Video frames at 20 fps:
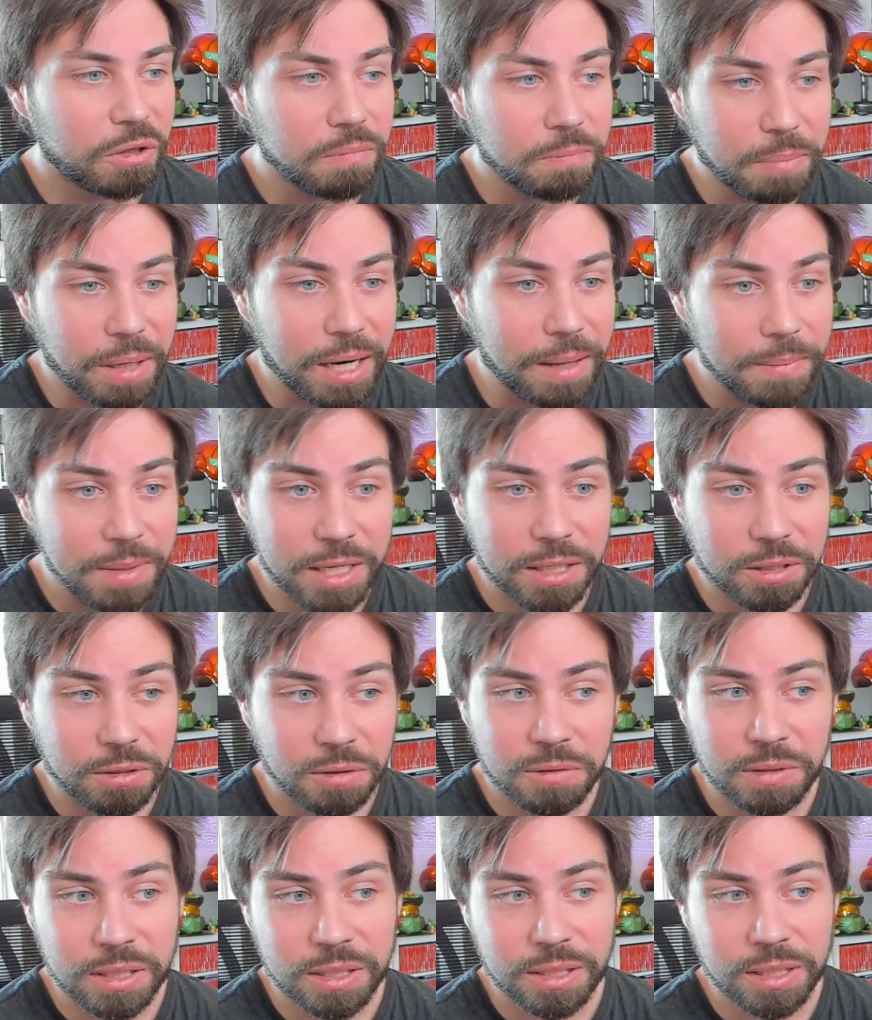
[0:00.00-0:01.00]
para mí
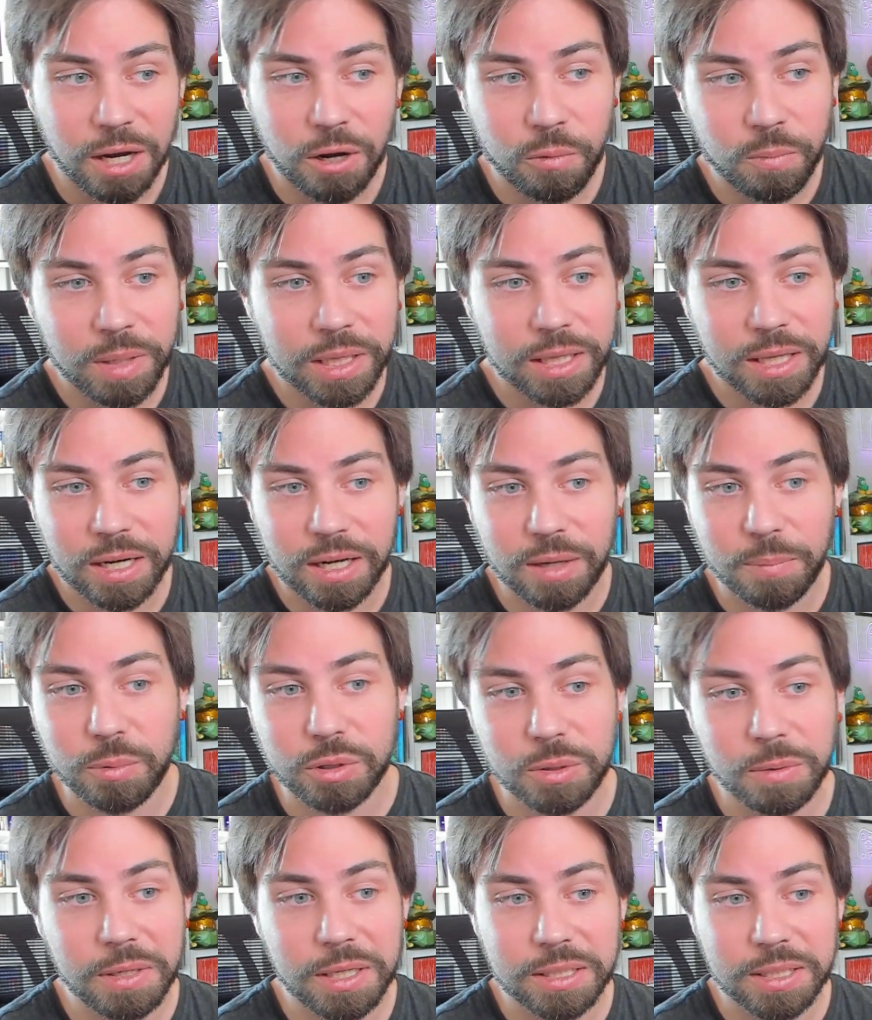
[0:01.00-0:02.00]
esto es aumentar las
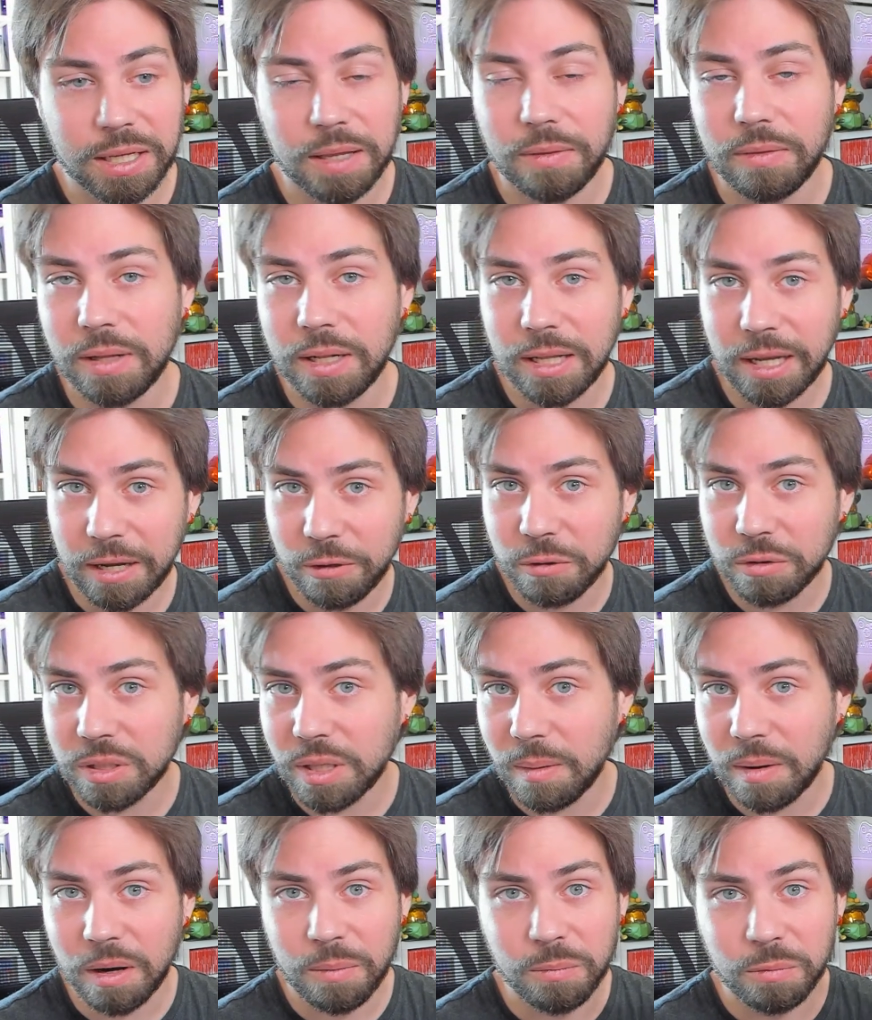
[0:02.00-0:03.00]
posibilidades de que Zelda, que yo
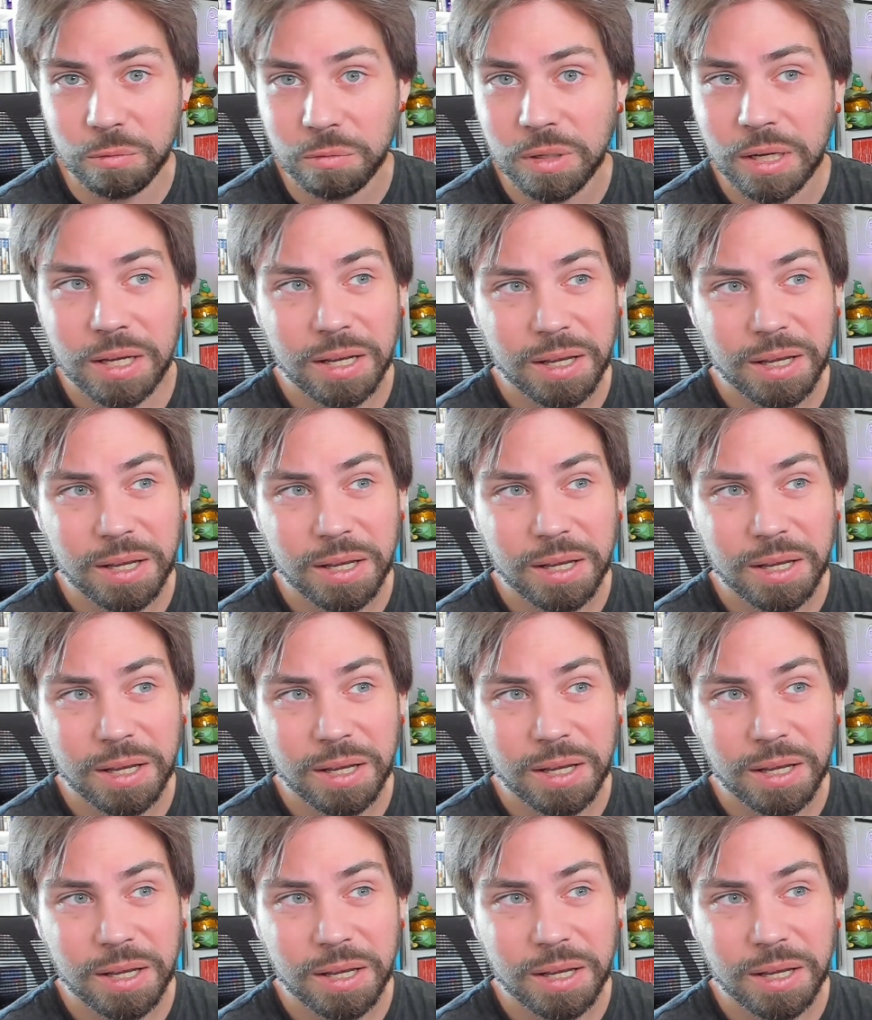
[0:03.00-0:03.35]
estaba como un